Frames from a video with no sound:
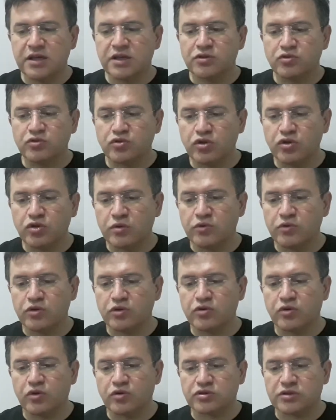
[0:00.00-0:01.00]
durumunun
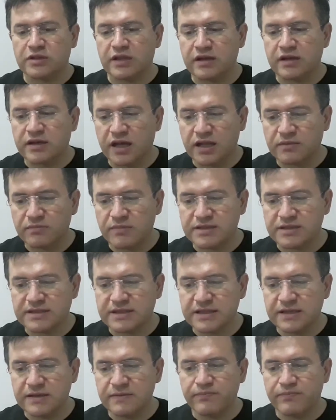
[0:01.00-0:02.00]
ortadan
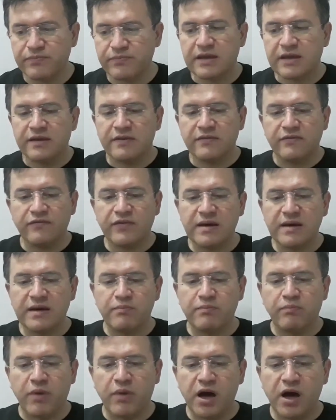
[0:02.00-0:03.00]
kalkması ve
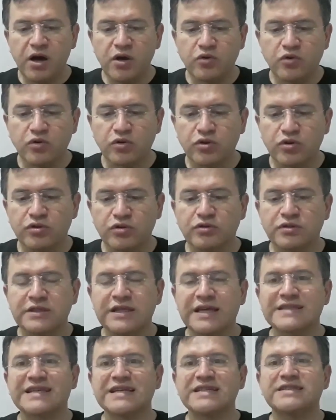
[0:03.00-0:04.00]
bağ kurulunun
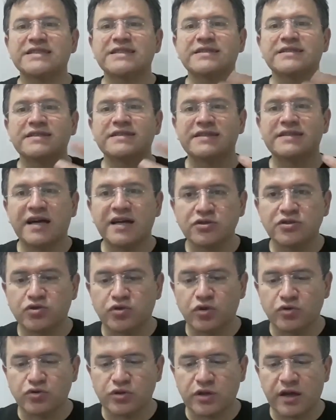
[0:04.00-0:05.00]
yasa çıktıktan
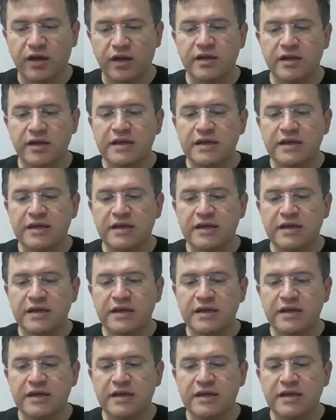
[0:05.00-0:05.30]
sonra